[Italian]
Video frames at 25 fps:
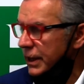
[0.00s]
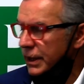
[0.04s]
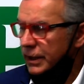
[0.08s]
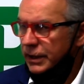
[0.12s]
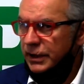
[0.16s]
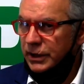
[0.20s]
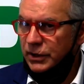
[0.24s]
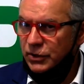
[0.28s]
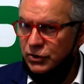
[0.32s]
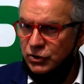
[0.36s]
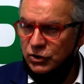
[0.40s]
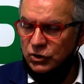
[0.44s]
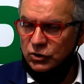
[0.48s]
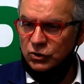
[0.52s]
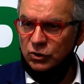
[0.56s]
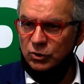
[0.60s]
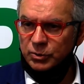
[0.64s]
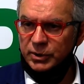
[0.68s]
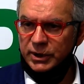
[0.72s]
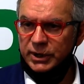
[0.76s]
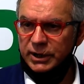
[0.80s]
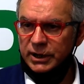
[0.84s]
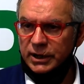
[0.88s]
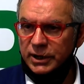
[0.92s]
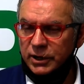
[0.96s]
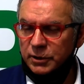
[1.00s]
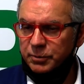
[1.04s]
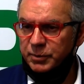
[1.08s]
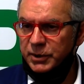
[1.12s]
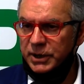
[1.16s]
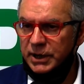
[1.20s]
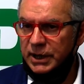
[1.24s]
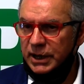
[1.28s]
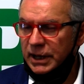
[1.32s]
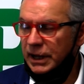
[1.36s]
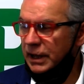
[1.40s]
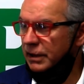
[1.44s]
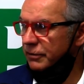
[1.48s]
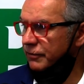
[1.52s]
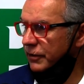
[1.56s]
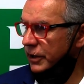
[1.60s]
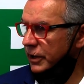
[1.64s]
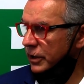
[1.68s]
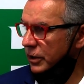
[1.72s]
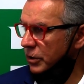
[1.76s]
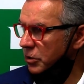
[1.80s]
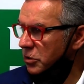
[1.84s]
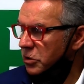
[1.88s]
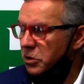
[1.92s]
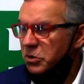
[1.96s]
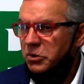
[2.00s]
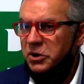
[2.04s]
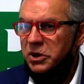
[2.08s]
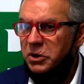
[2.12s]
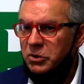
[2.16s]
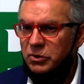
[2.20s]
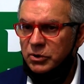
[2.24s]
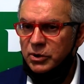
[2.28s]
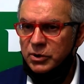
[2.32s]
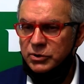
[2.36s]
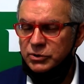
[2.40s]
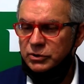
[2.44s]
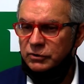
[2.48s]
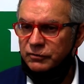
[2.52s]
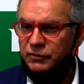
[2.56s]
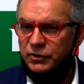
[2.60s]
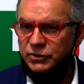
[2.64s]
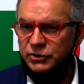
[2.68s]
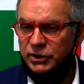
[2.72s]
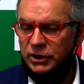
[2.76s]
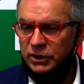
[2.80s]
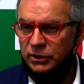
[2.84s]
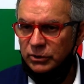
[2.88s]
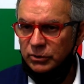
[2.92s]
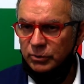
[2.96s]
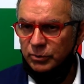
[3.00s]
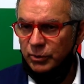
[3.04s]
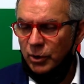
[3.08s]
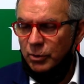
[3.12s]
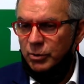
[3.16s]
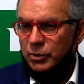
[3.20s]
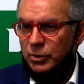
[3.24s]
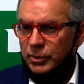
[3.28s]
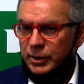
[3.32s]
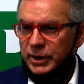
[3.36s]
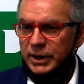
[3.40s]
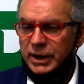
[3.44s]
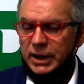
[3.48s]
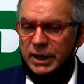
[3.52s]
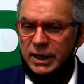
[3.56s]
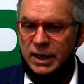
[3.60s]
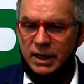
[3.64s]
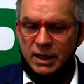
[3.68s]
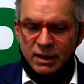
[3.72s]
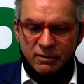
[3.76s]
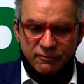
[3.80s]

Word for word: in giro per l'Irpinia a fare riunioni, io non le sto facendo proprio per